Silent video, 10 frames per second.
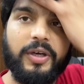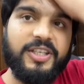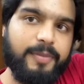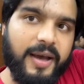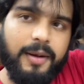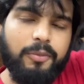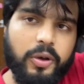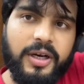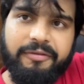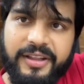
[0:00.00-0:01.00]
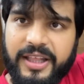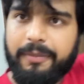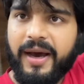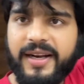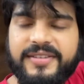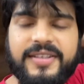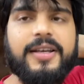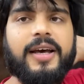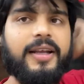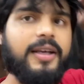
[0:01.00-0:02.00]
इस बार हम लोग ना वंदे भारत से
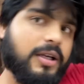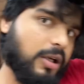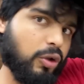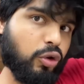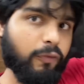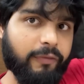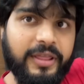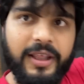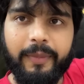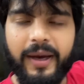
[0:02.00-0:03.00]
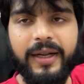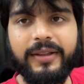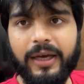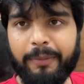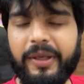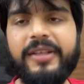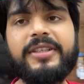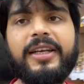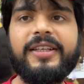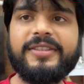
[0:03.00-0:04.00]
जा रहे हैं तो वंदे भारत अभी
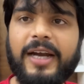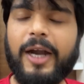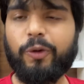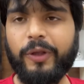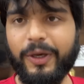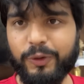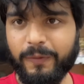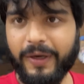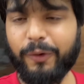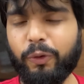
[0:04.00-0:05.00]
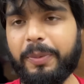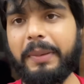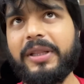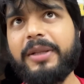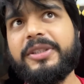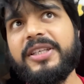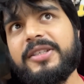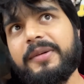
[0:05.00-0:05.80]
चलनी स्टार्ट हुई है उस वाले रूट पे मतलब जस्ट